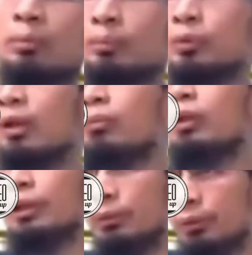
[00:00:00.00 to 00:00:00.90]
apapun nggak
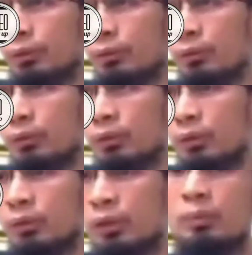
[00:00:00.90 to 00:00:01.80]
boleh gitu kan.
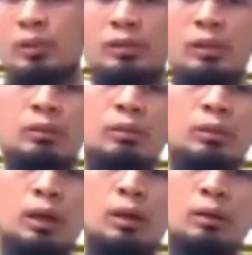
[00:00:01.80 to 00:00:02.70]
Ini biasanya yang
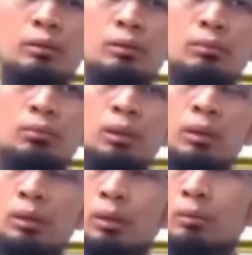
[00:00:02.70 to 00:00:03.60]
yang me,
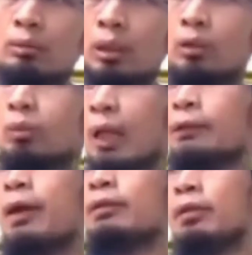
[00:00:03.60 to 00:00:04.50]
terlalu
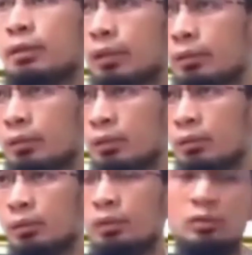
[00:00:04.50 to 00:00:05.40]
berhati-hati dia.
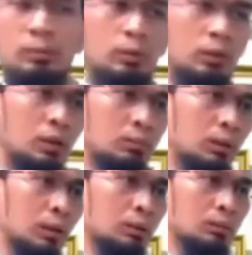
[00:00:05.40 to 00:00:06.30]
Pokoknya setiap ada
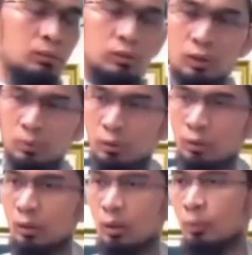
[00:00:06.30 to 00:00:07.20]
gambar, setiap
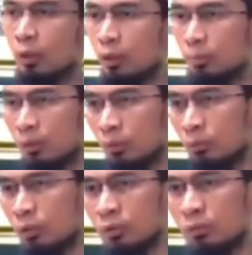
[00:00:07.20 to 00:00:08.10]
ada apalagi
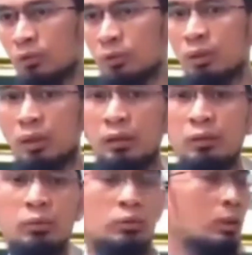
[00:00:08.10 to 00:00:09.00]
patung macam-macam, maka itu
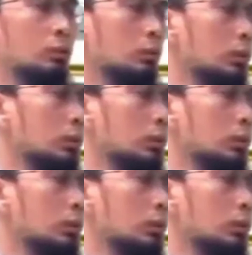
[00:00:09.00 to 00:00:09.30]
berusaha untuk